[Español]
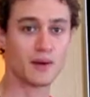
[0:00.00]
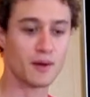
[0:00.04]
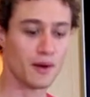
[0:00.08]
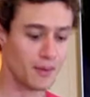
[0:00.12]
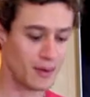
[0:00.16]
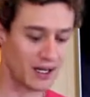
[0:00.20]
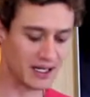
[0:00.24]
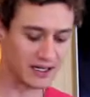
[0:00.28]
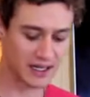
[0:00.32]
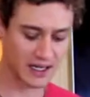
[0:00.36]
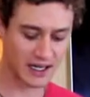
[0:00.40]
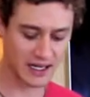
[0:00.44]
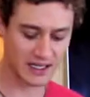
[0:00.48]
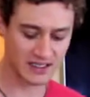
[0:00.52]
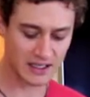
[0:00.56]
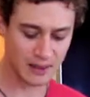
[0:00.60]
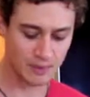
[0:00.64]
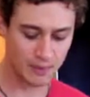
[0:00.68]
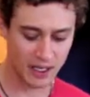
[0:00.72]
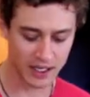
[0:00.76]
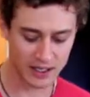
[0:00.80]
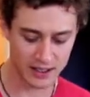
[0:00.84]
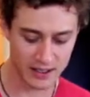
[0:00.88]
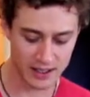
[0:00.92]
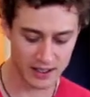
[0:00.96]
que me manda Casa
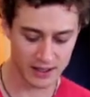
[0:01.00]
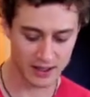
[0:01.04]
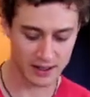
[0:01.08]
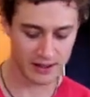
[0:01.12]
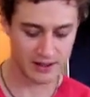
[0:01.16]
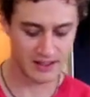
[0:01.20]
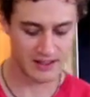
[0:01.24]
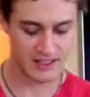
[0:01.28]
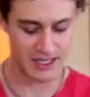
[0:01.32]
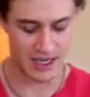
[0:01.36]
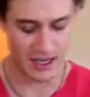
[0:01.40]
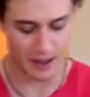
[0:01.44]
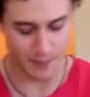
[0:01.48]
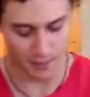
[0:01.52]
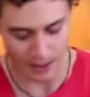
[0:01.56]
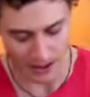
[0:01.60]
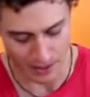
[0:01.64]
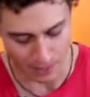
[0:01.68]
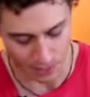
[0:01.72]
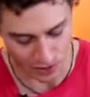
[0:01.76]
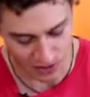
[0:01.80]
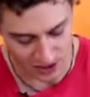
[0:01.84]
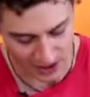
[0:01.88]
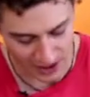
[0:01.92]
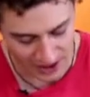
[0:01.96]
Casamagna ya
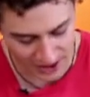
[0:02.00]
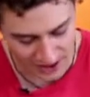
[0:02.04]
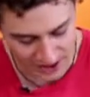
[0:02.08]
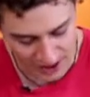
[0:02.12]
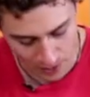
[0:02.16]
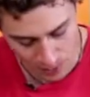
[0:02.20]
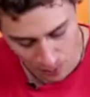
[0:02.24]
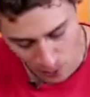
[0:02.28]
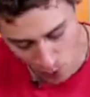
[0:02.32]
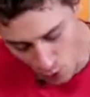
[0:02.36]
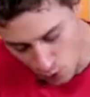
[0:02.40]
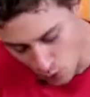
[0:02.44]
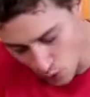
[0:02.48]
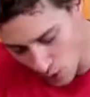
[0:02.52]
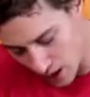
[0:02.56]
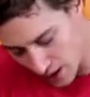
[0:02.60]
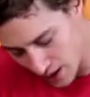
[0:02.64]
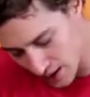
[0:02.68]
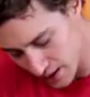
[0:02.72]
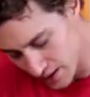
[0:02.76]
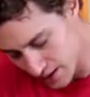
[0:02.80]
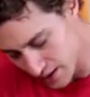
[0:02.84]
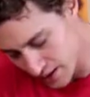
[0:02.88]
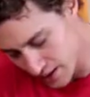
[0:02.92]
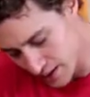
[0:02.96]
para mostrarles el
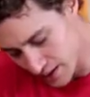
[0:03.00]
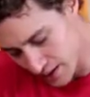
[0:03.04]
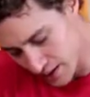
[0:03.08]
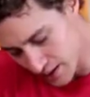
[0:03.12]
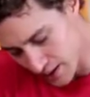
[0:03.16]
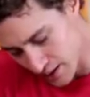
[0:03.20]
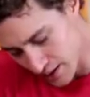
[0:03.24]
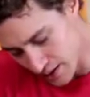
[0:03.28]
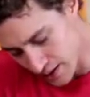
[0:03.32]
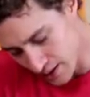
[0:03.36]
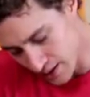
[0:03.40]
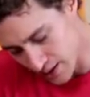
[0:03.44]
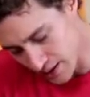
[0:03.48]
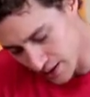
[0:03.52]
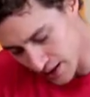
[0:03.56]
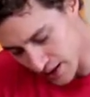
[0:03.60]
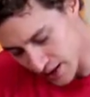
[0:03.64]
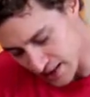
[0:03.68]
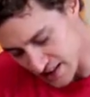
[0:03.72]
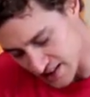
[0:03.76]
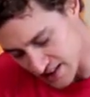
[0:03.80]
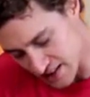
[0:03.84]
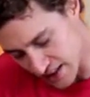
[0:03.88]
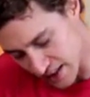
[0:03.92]
Brunois que se